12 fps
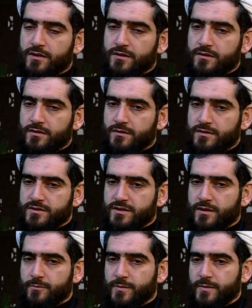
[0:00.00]
э,
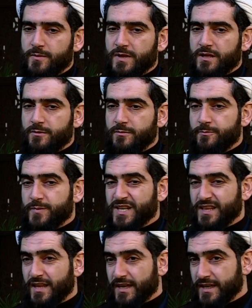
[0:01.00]
ислам
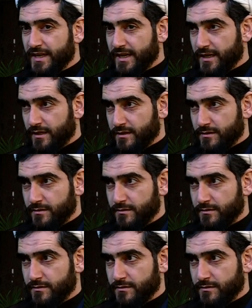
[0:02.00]
предлагает